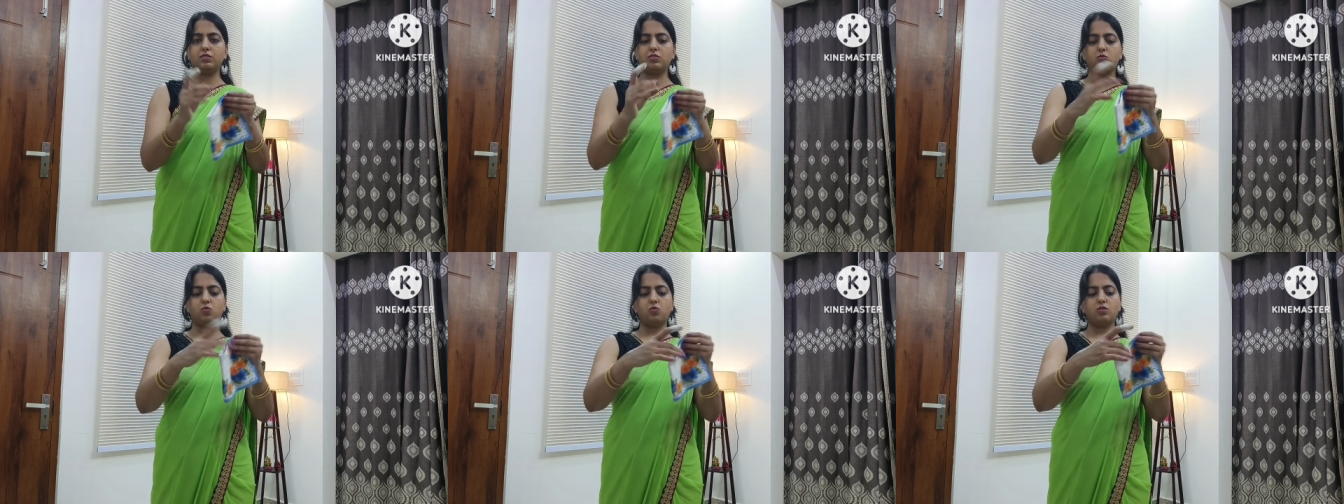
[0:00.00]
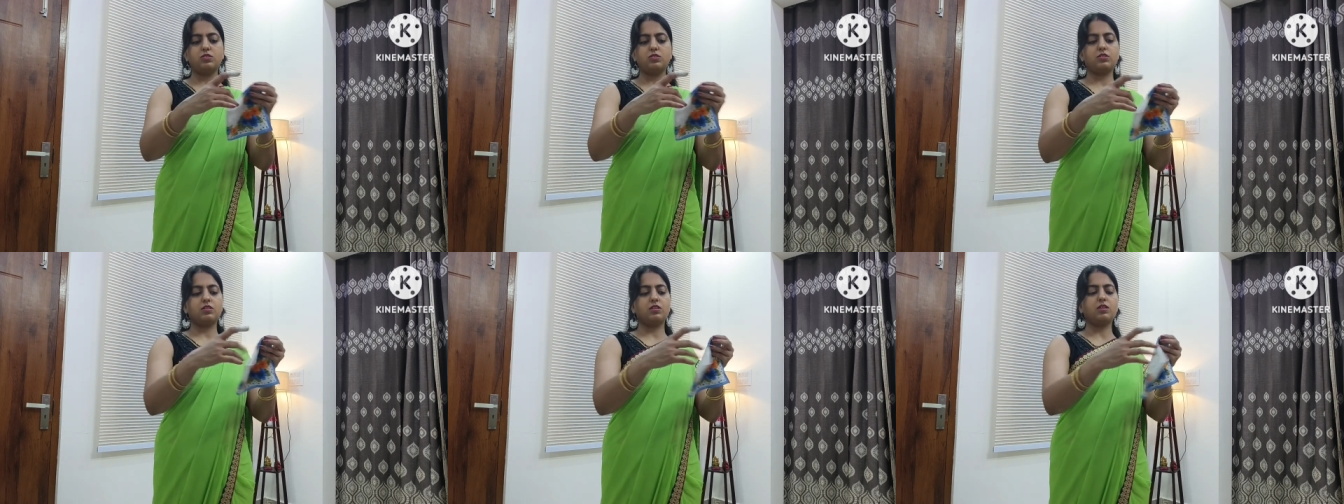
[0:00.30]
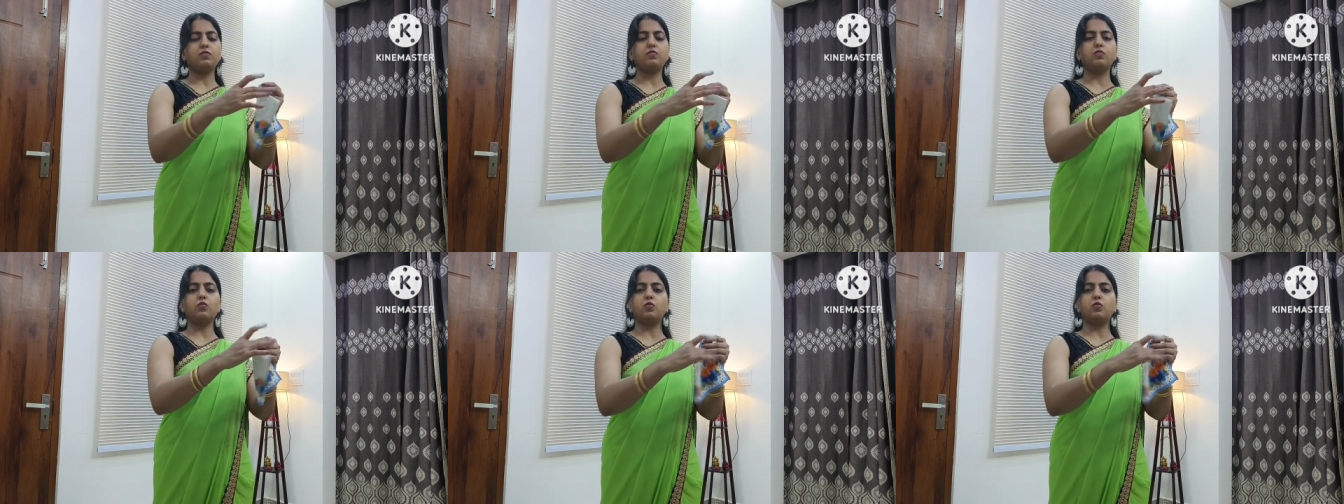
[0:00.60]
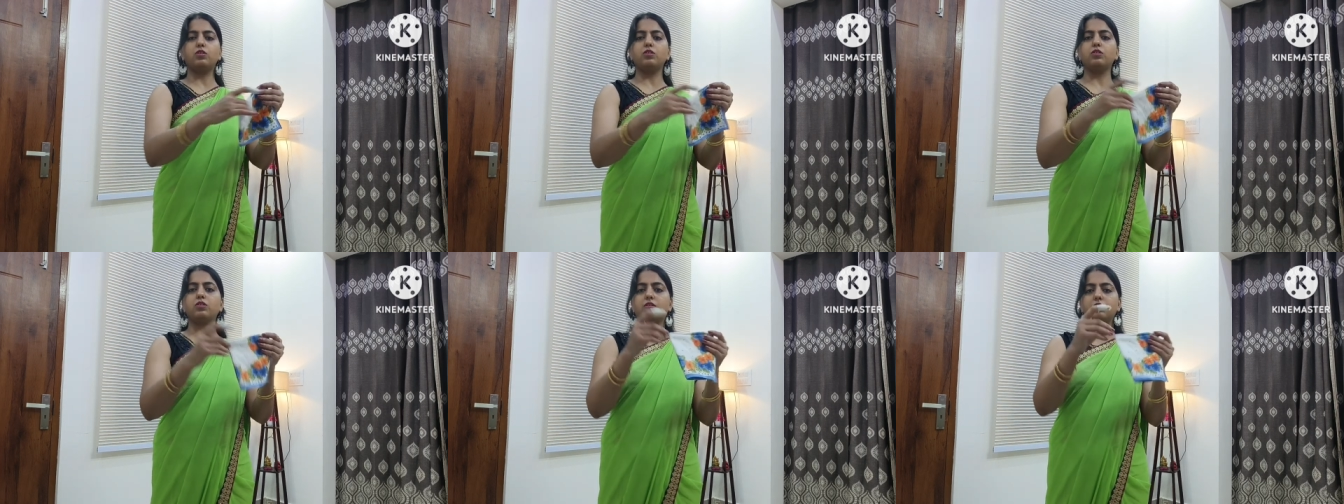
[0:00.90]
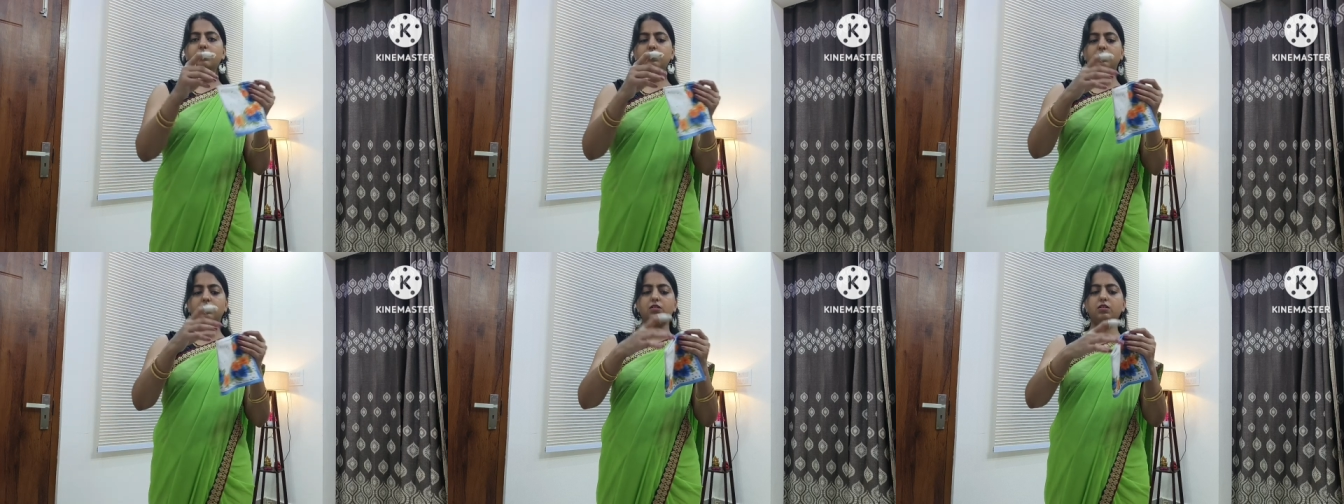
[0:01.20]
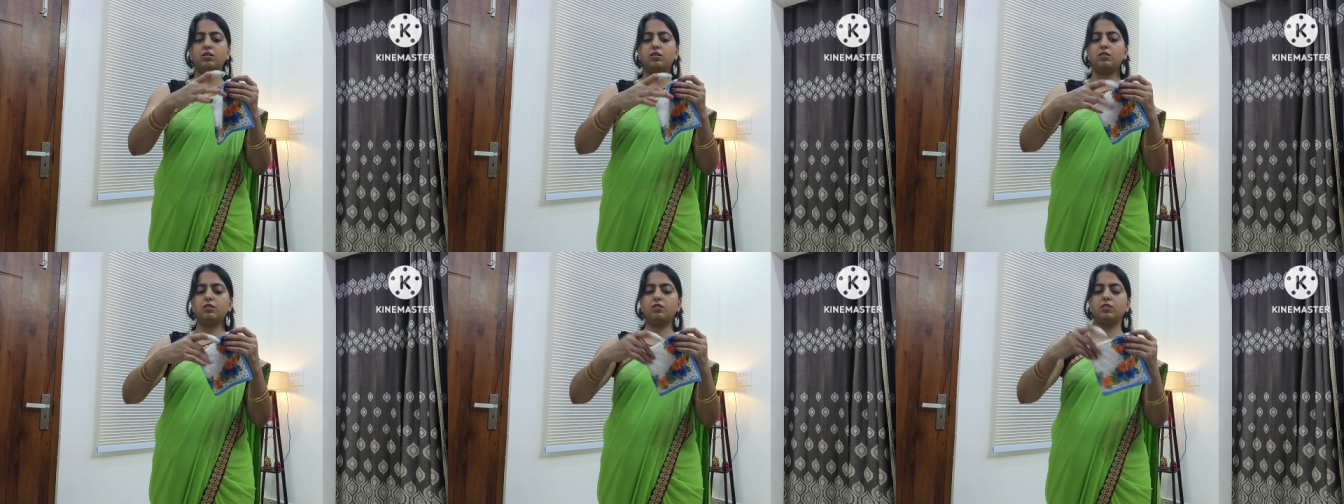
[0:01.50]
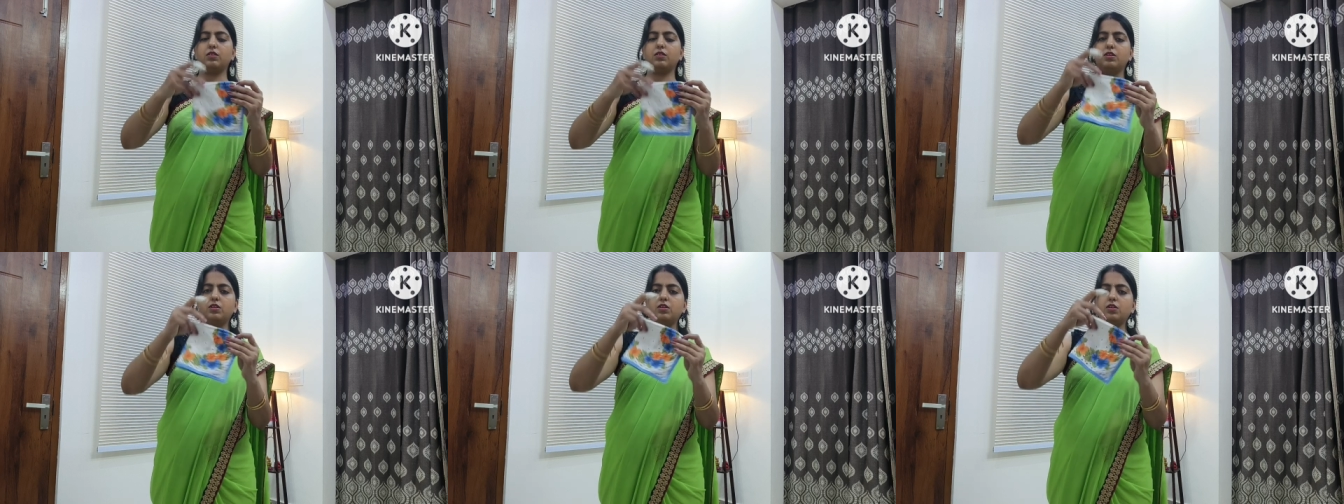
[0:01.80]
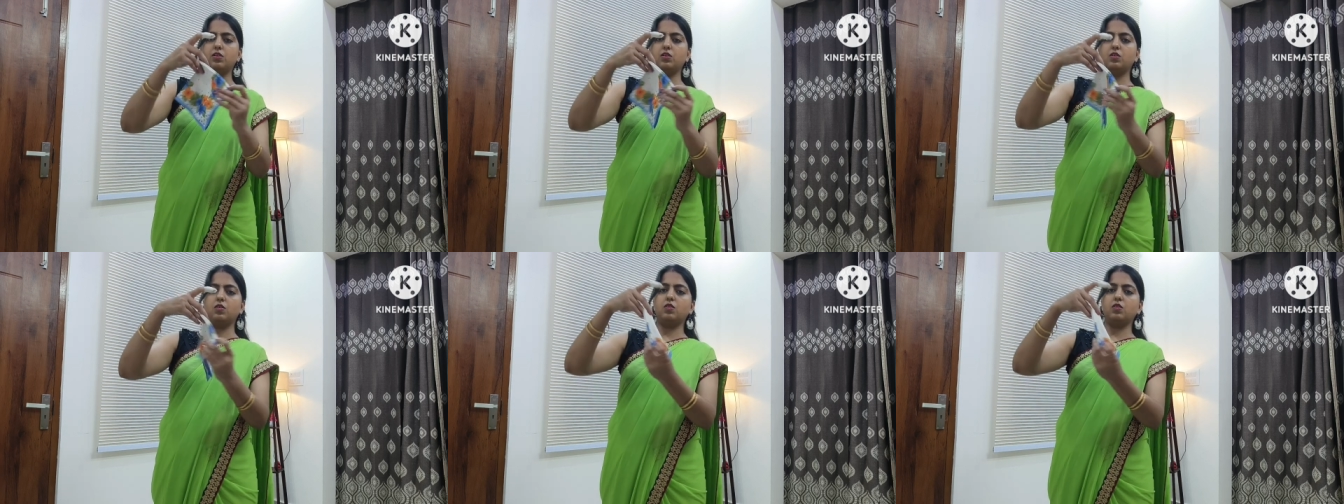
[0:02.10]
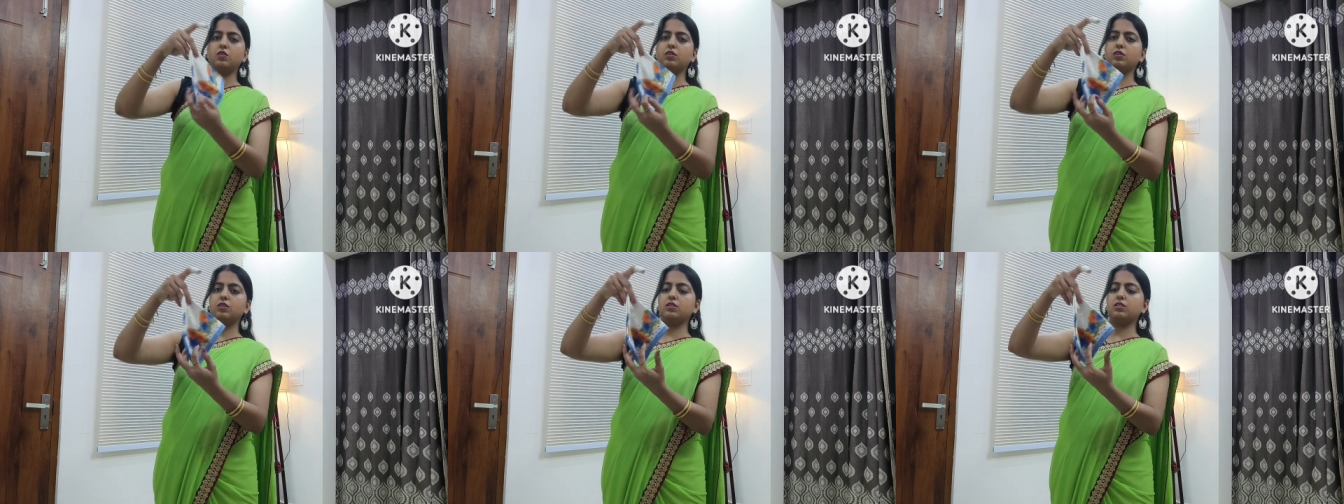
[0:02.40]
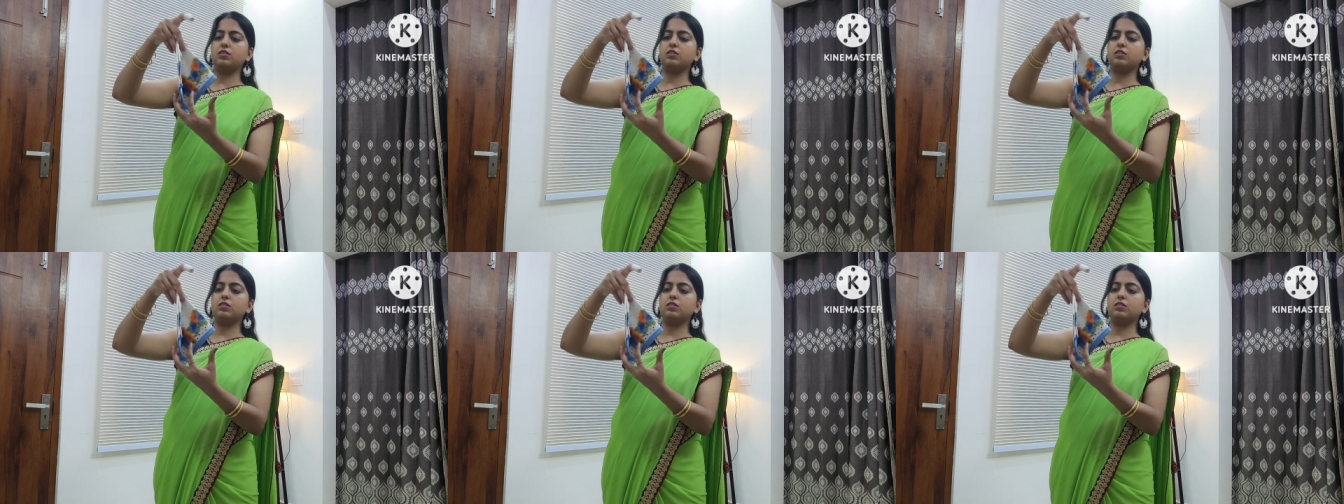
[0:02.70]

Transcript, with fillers: इसको इस तरह फोल्ड कर कर और